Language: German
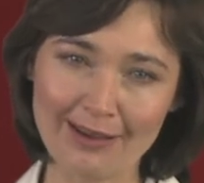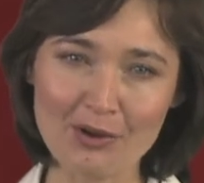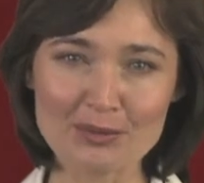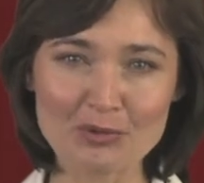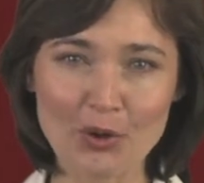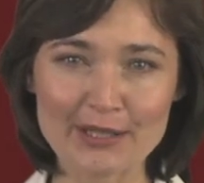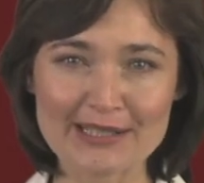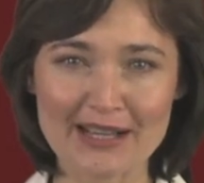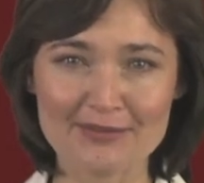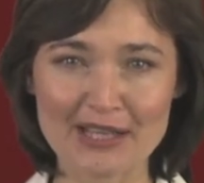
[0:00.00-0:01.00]
Auch im neuen
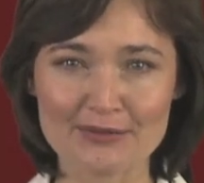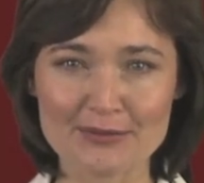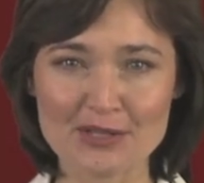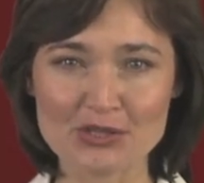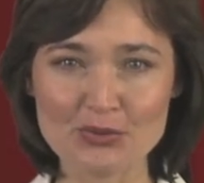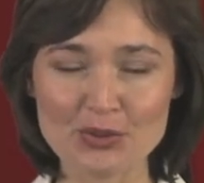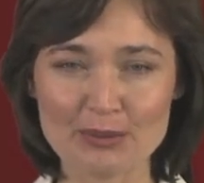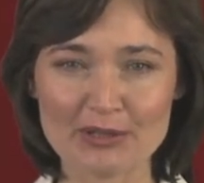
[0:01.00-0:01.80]
Jahr werden wir versuchen,